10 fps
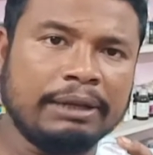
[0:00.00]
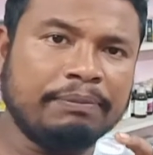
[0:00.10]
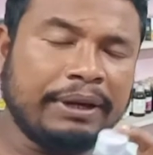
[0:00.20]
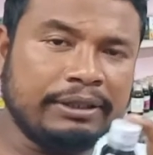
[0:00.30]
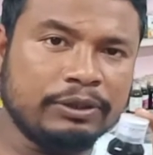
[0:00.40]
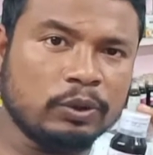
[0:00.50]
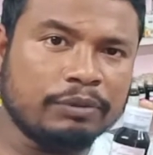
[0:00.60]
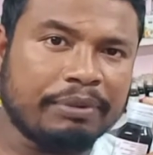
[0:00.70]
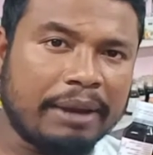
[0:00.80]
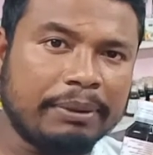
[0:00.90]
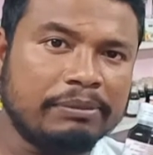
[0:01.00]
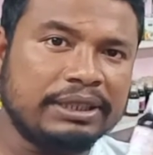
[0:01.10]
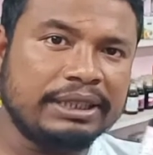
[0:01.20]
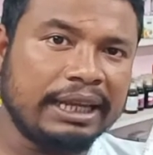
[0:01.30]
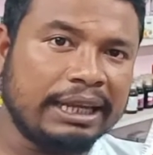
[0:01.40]
এই পেডনিসোলন ফাইভ
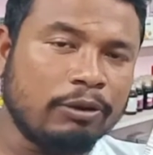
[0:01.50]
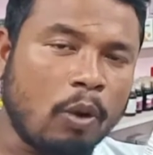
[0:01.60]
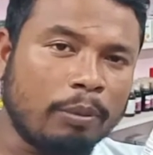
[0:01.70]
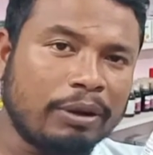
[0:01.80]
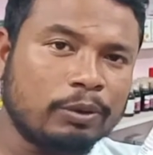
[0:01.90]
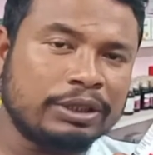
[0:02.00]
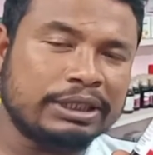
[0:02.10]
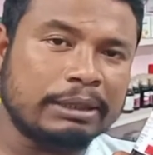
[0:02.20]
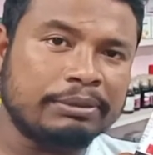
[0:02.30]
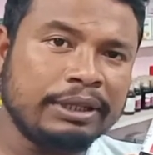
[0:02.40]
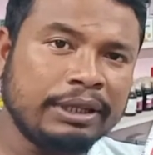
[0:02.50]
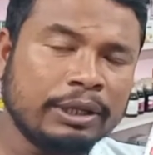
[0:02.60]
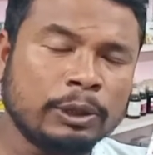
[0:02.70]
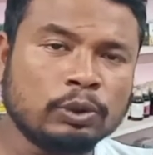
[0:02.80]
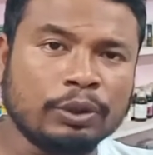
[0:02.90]
এমজি দিয়ে এই কোটেল সিরাপটি
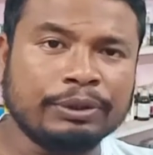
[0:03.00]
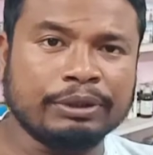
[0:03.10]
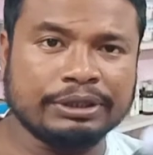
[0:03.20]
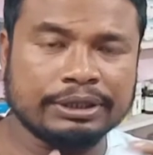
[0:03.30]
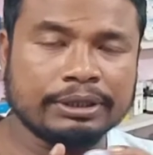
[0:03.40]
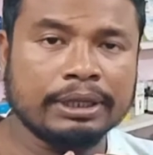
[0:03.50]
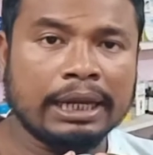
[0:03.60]
তৈরি হয়েছে